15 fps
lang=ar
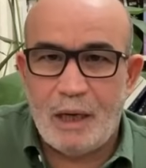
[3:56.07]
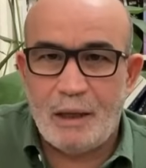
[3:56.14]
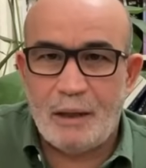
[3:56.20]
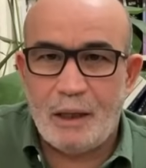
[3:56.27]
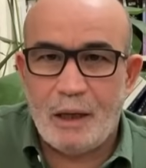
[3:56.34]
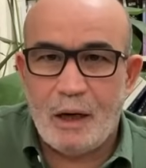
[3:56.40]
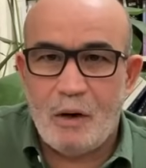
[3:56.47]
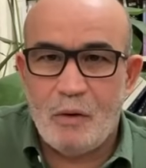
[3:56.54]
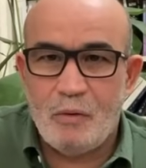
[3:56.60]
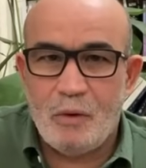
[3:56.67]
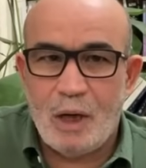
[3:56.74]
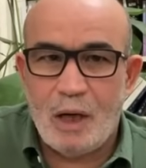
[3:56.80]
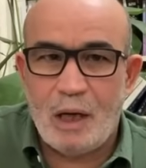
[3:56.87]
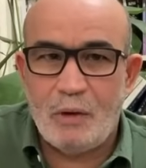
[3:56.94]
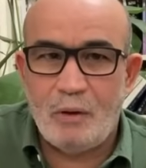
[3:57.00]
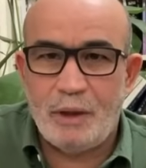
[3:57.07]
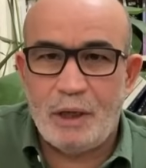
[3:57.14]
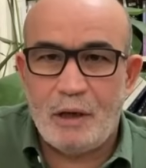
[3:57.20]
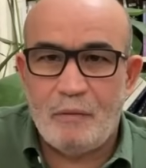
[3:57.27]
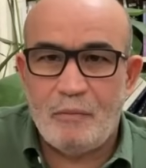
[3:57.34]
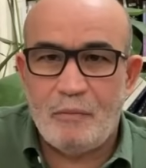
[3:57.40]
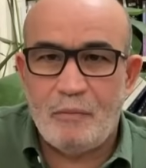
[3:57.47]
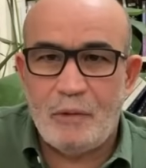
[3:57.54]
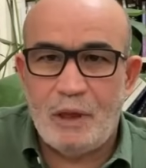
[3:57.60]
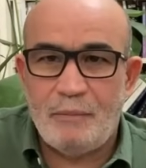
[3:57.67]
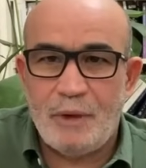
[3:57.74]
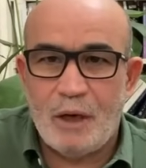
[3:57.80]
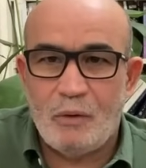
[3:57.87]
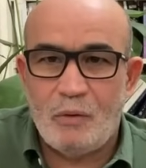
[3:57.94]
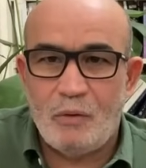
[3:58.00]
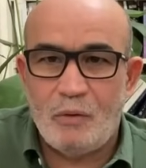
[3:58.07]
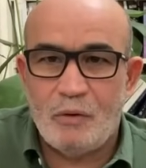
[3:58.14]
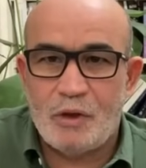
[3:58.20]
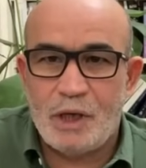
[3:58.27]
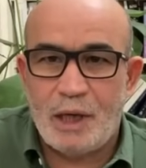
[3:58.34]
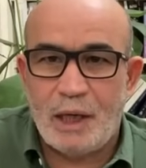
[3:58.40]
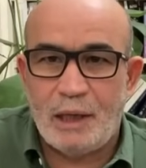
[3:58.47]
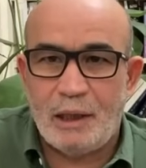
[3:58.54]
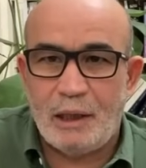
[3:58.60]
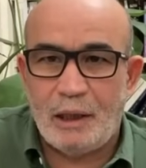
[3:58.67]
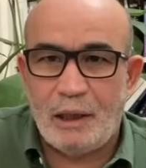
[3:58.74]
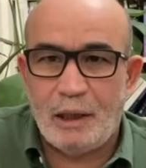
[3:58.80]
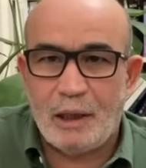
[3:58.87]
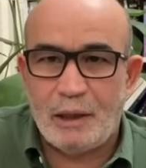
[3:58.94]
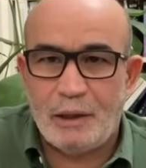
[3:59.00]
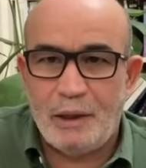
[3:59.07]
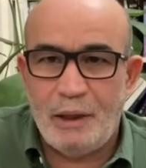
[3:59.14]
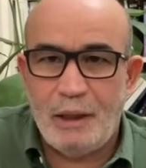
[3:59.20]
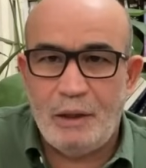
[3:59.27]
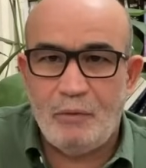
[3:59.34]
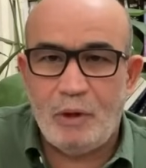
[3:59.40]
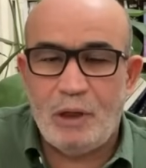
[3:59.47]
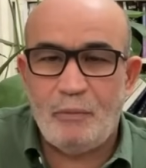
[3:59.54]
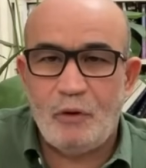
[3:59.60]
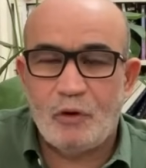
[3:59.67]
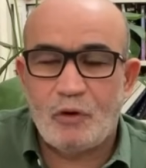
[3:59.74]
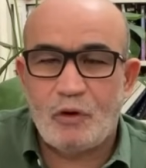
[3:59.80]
هذا القول وقالوا أنهم لم يقولوا شيئا للإيرانيين ولم